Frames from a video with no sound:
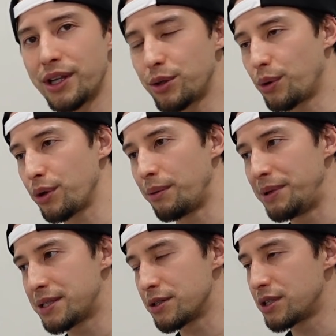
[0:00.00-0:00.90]
んなところで
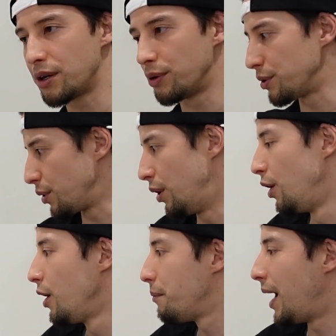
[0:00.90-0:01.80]
ミスしているのと、
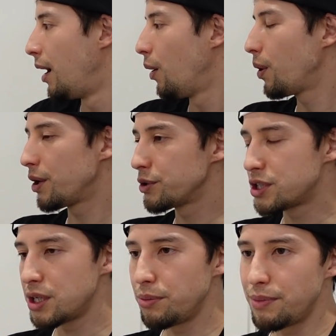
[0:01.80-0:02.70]
まあ、他の
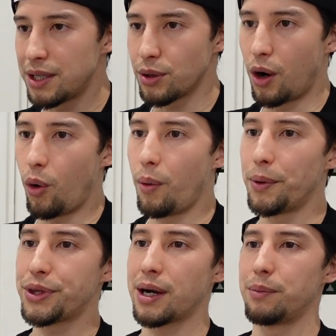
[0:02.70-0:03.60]
チームメイトが
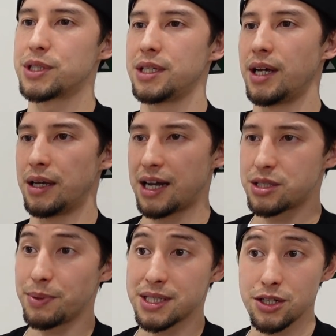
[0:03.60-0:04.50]
思ったかもしれない。
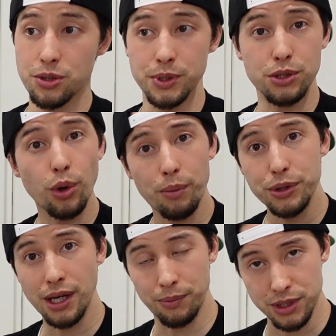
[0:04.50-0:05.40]
八村選手もそう
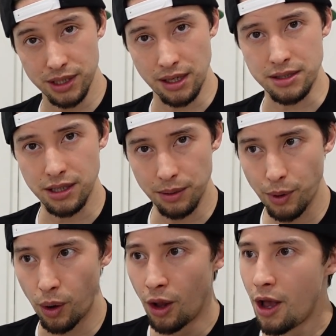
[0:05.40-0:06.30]
思ったかもしれないんですけど
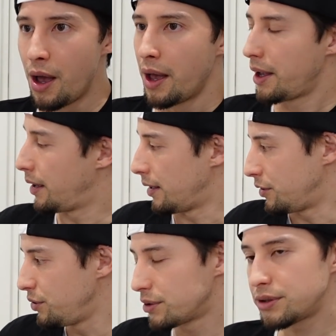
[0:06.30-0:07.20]
も、
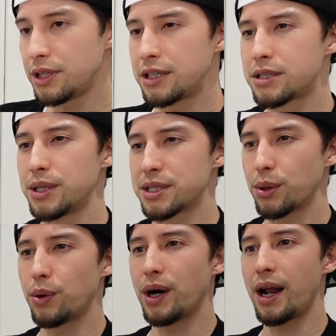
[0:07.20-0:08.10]
えー、ニューヨークニックスはそ
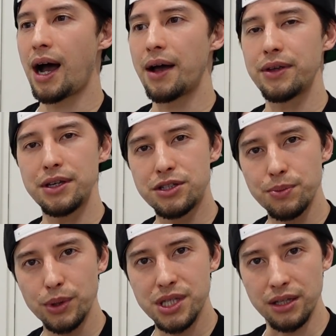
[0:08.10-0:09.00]
こから一
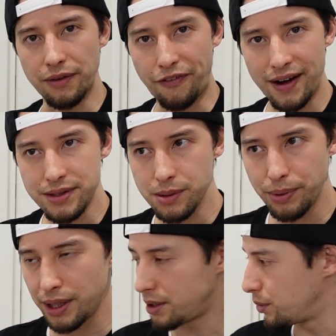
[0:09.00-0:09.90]
目散に
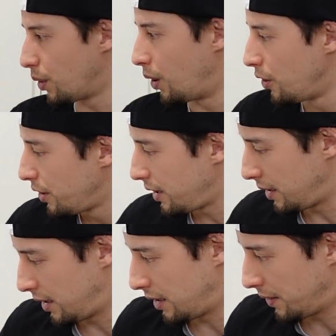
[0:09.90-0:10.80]
ファーストブレイクを、
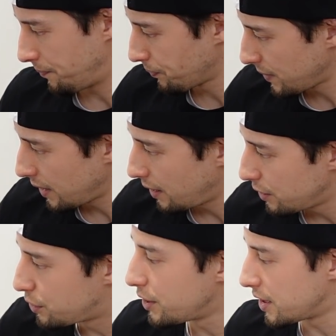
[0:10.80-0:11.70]

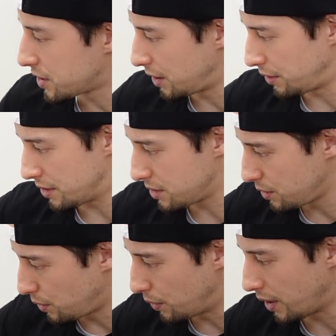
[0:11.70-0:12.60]
えー、繰り出しているんで
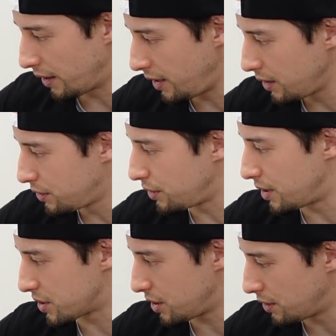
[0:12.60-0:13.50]
す。ここからね、繰り
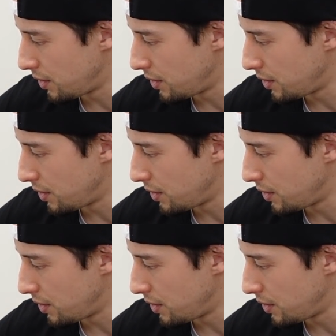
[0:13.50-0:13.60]
出して。